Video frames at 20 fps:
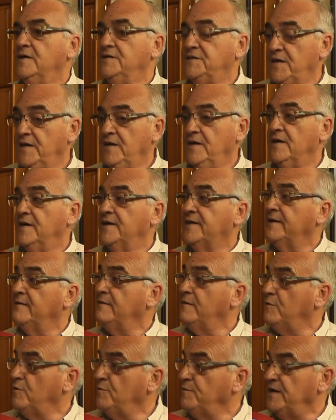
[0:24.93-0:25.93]
Sí,
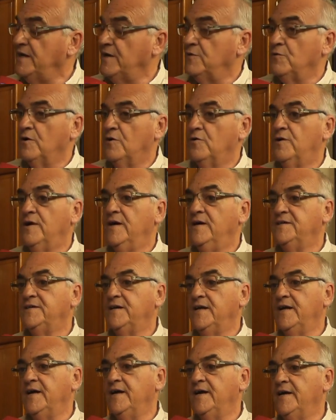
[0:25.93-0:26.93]
estábamos mirando ahora,
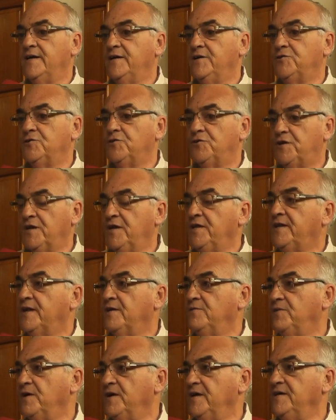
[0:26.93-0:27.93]
se le han hecho tres
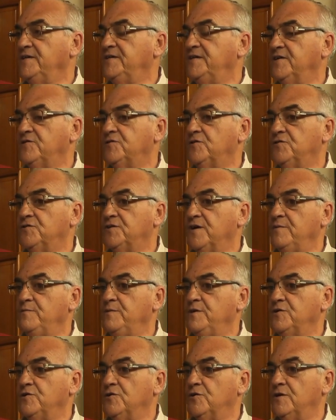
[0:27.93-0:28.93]
transferencias, son 6
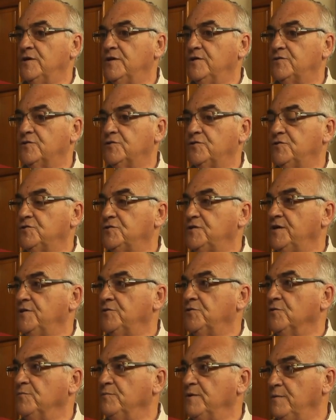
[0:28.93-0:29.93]
millones
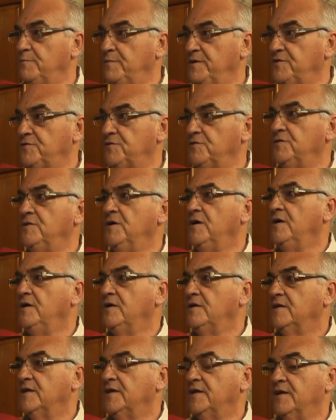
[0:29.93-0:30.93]
800 mil pesos
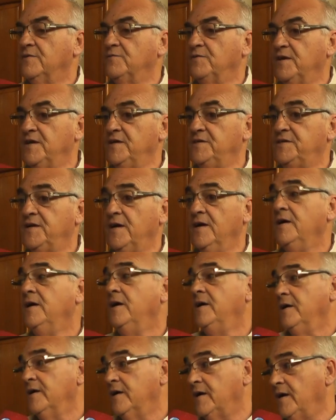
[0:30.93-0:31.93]
de transferencia,
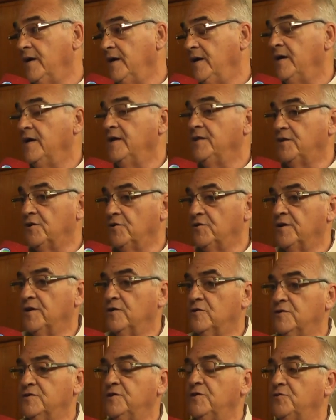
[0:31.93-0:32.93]
que entre otras
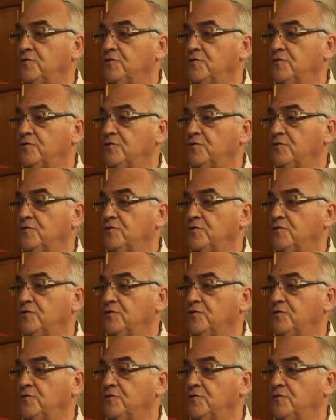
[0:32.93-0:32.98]
cosas